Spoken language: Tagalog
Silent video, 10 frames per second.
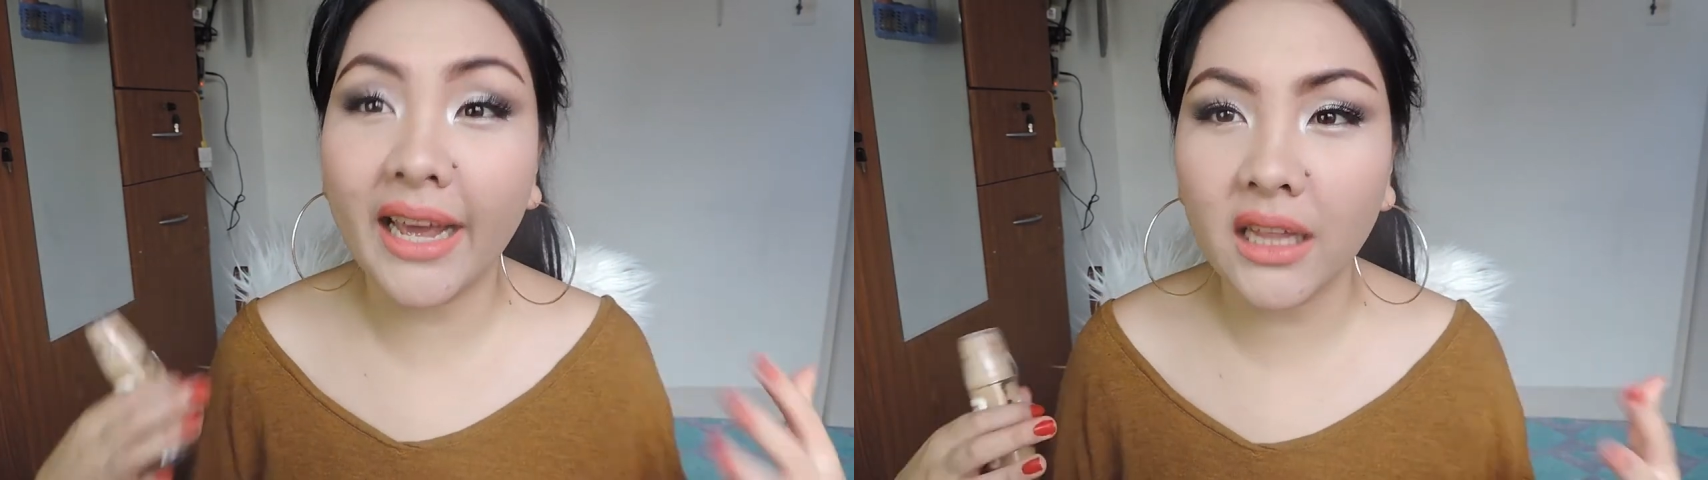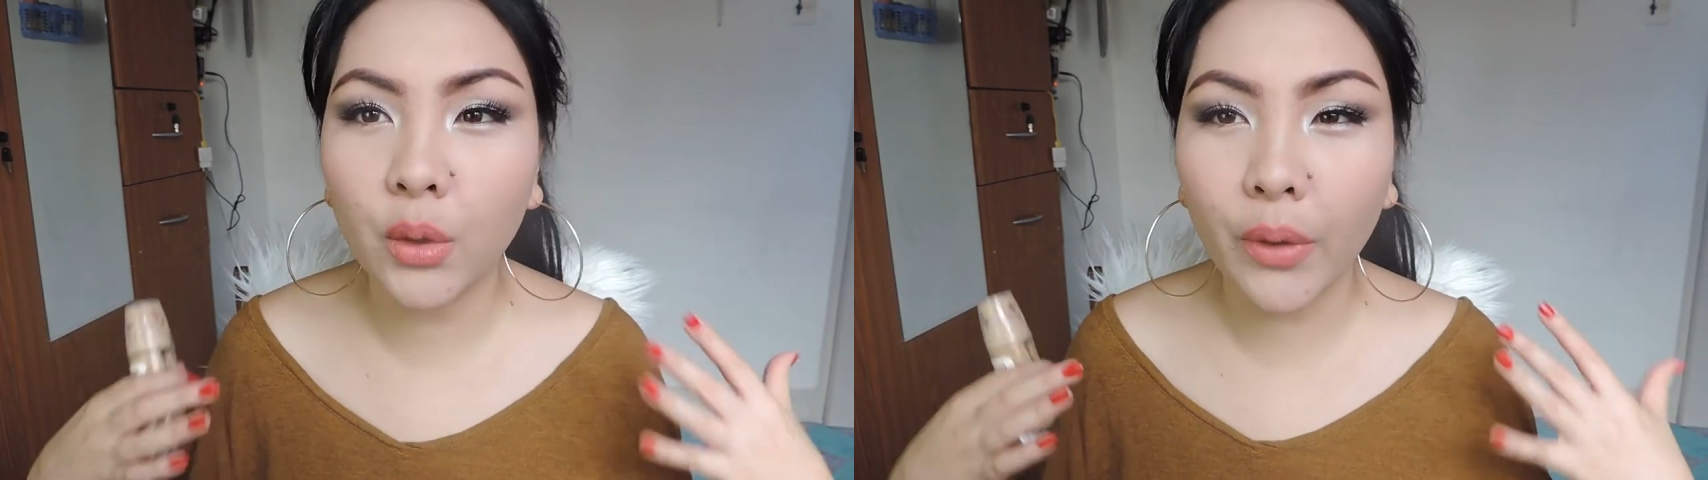
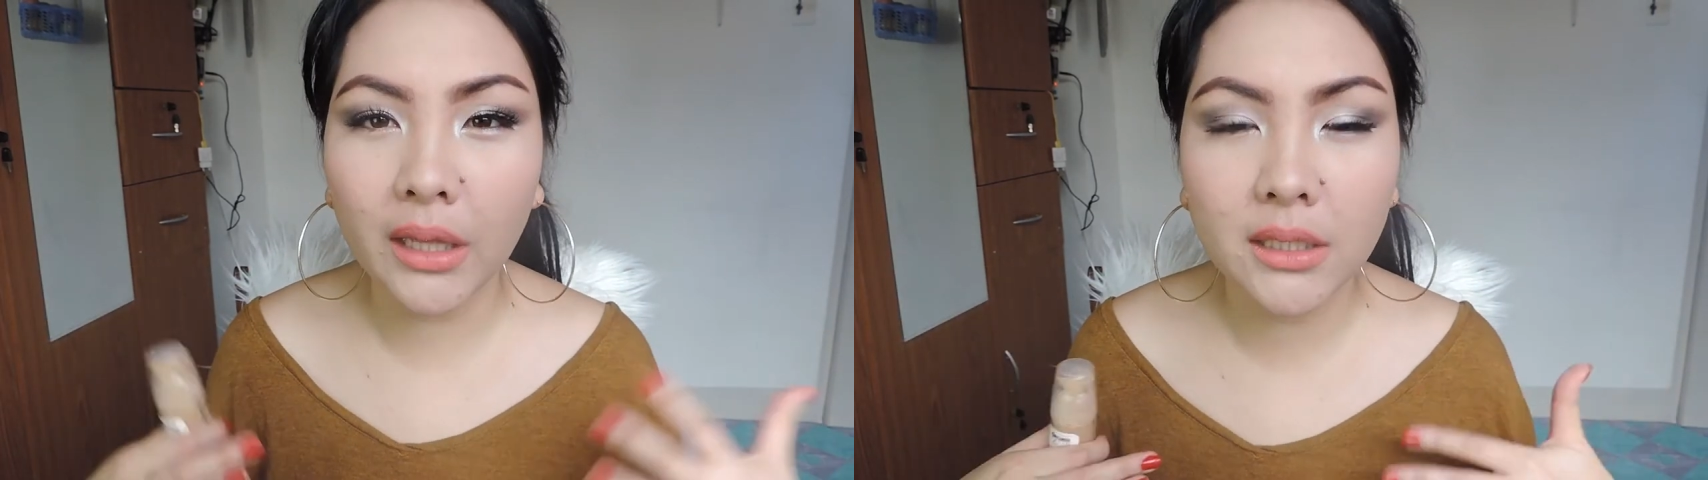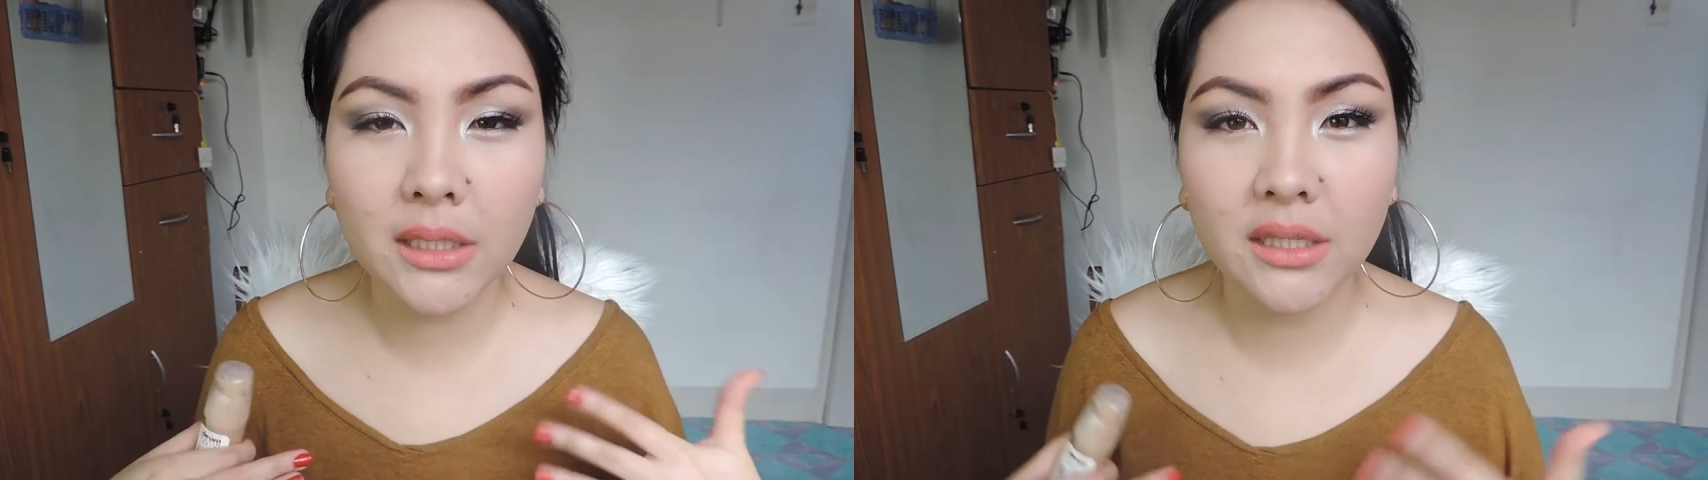
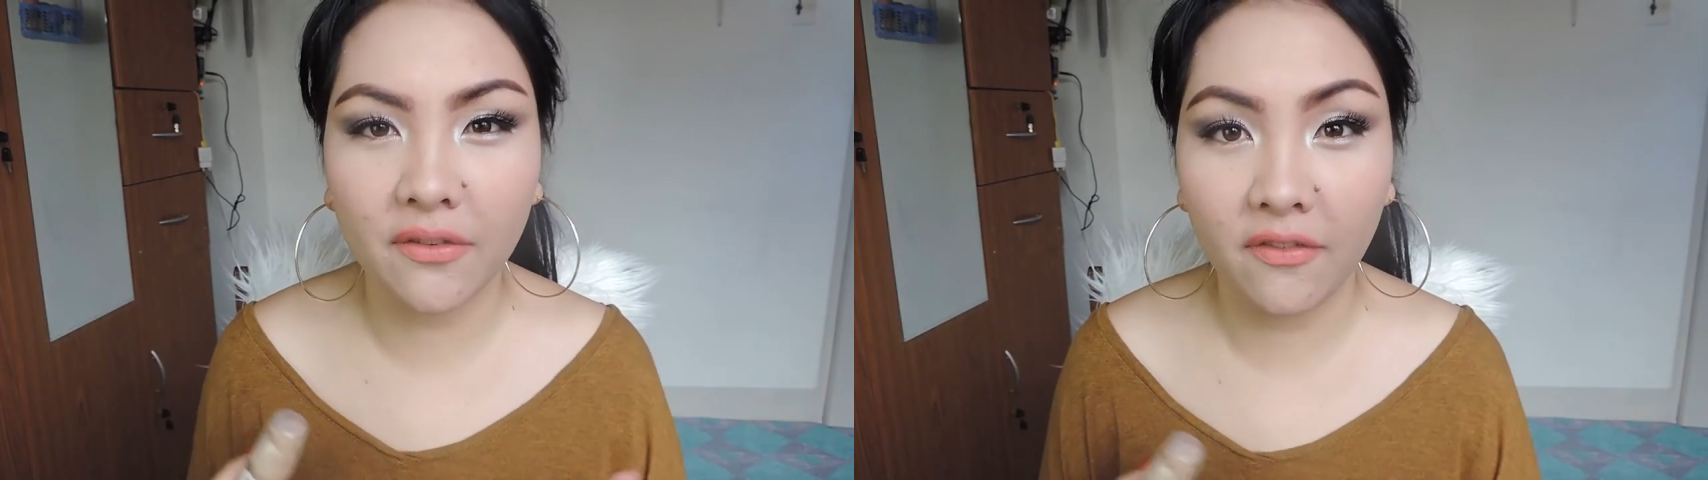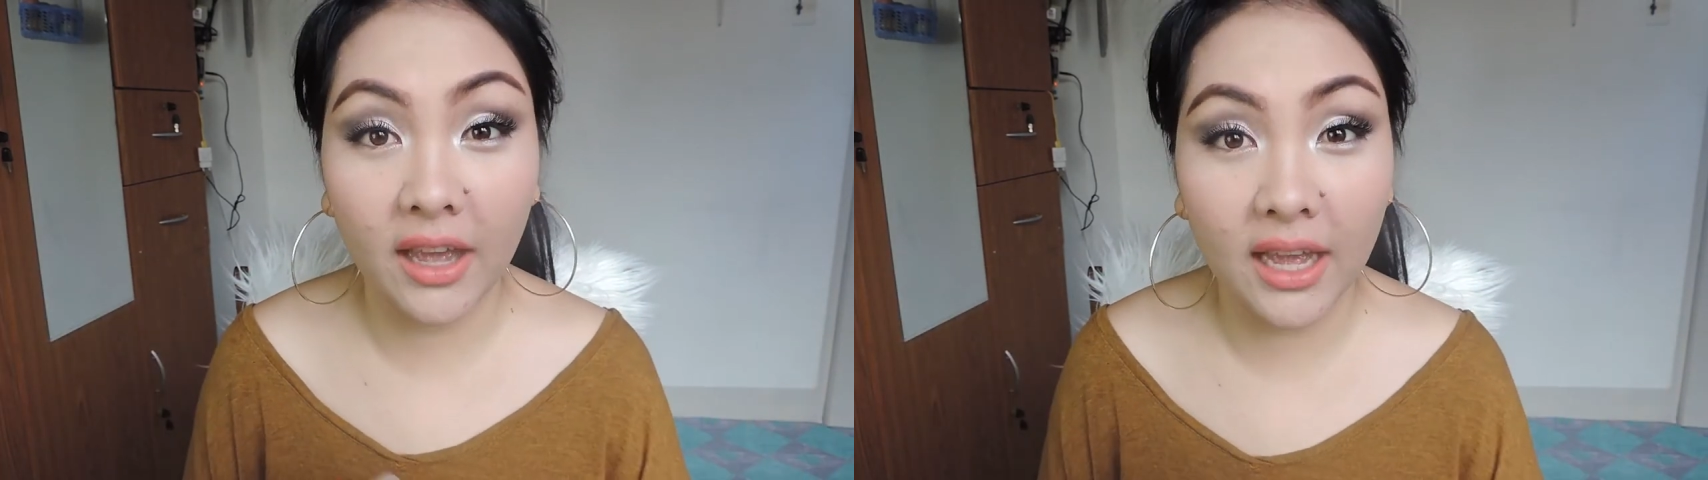lightweight just
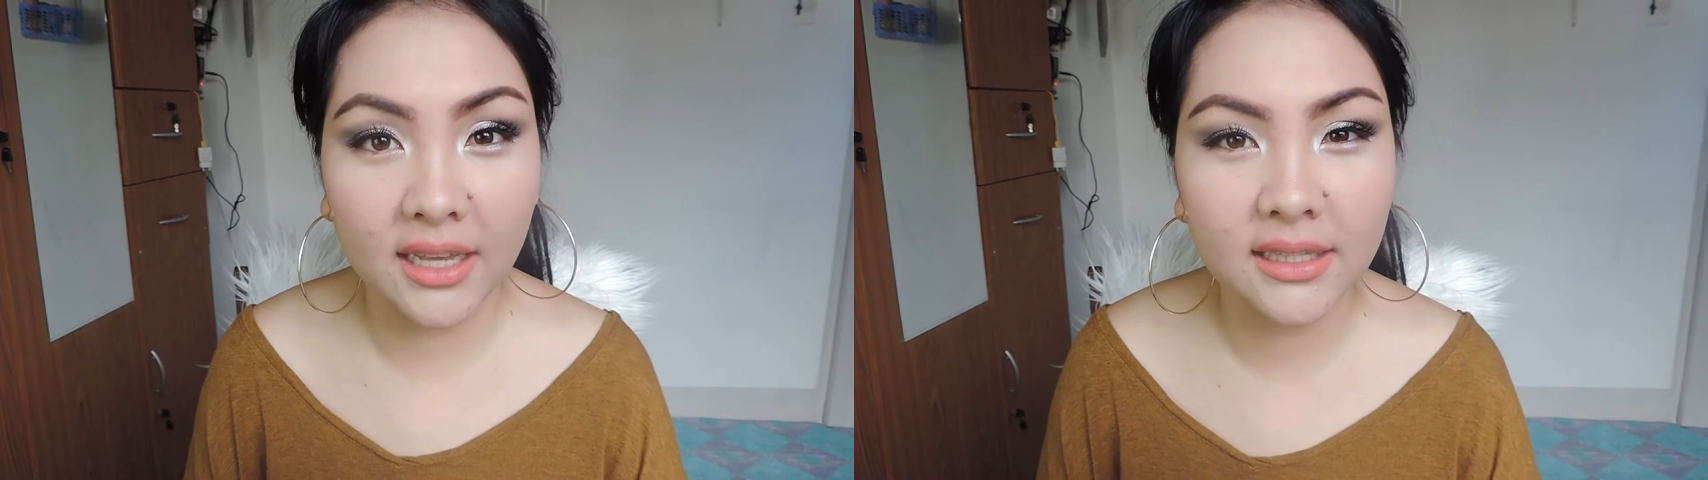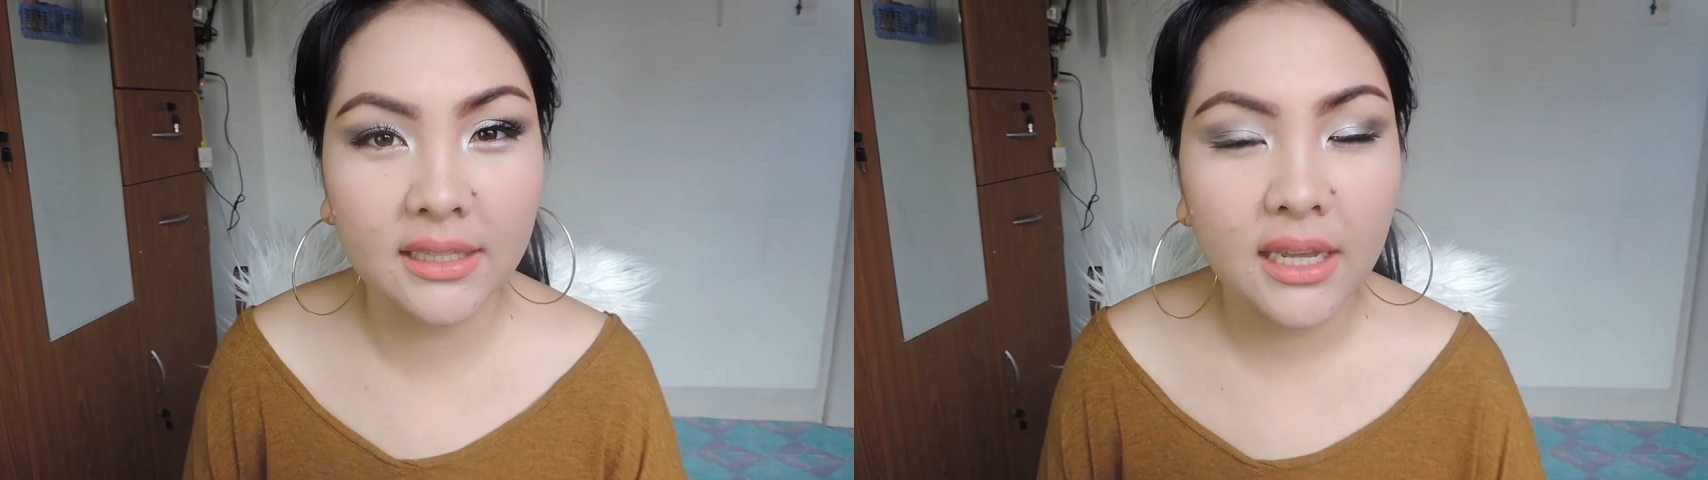a
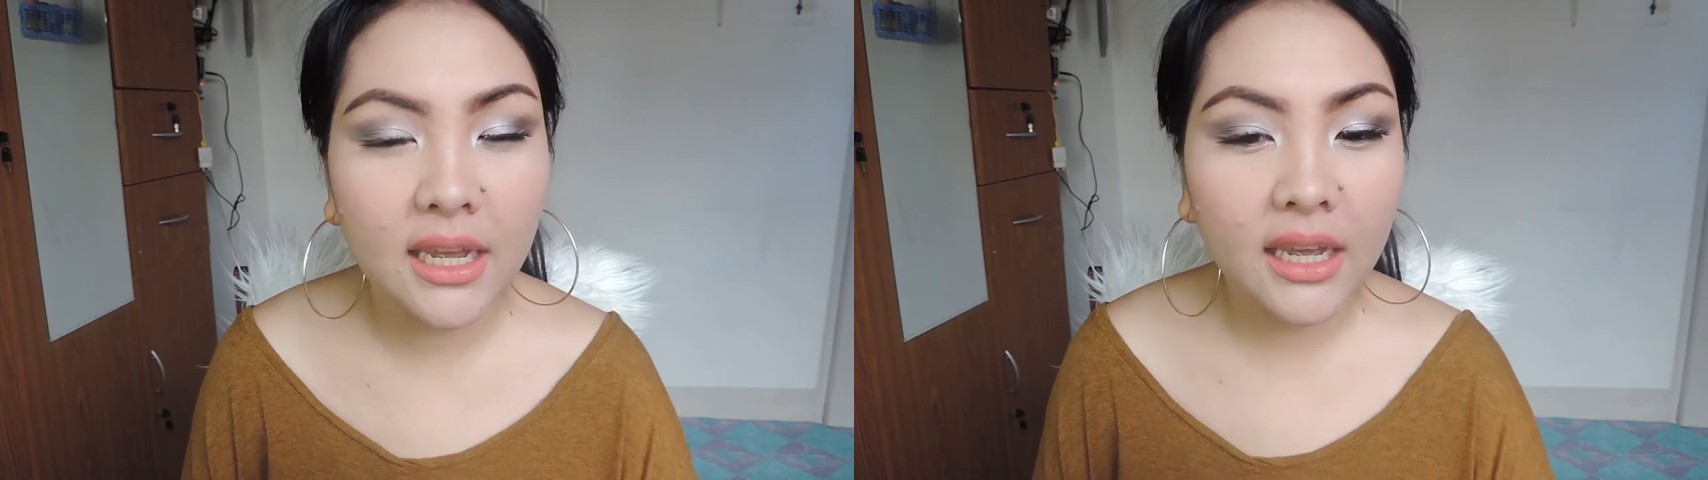face.